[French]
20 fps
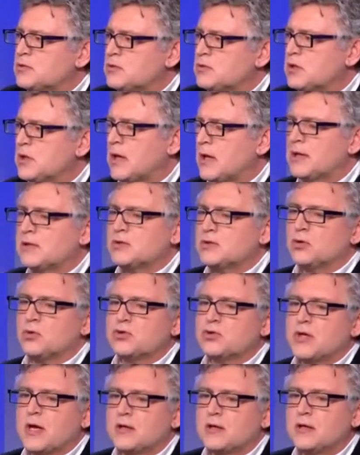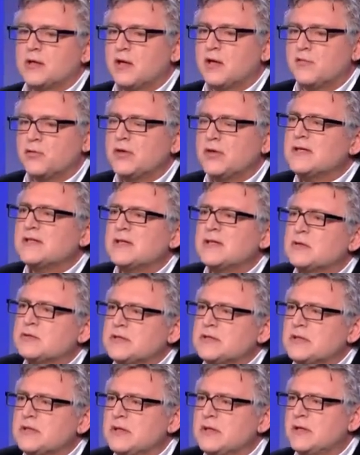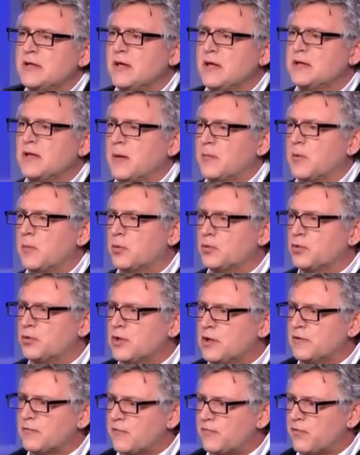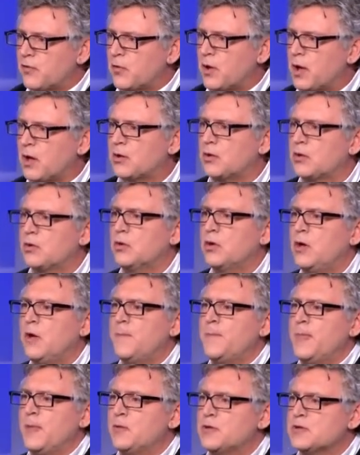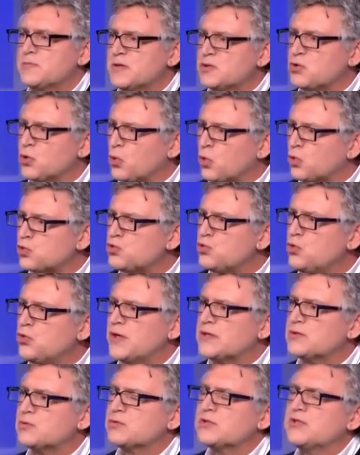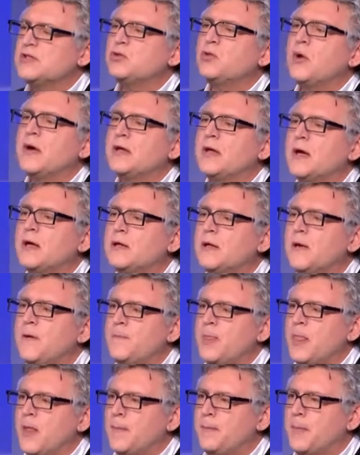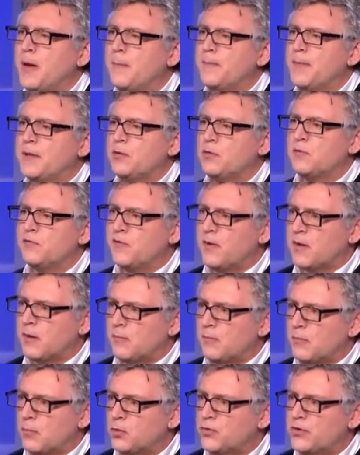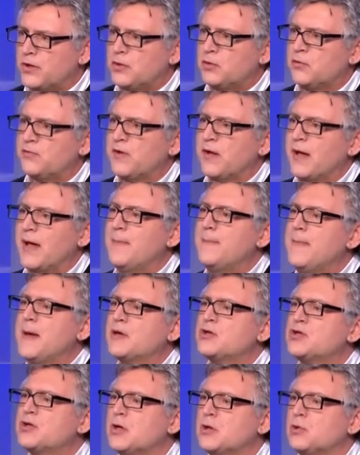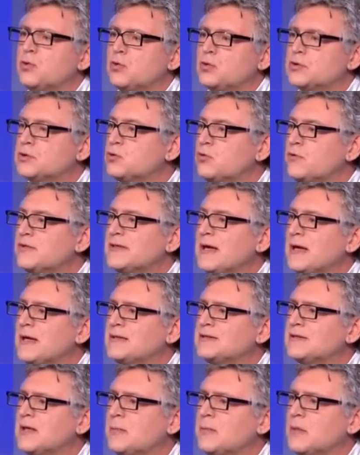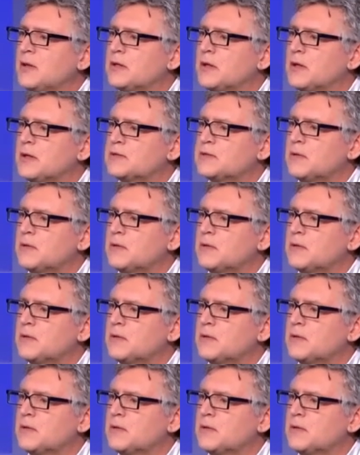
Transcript: Je dis qu'Alexandre Jardin, il avait une excellente idée. Il a dit à un moment donné, il va falloir qu'une espèce de consultation citoyenne permette de faire monter, de faire émerger un nom. J'ai trouvé ça extrêmement intéressant.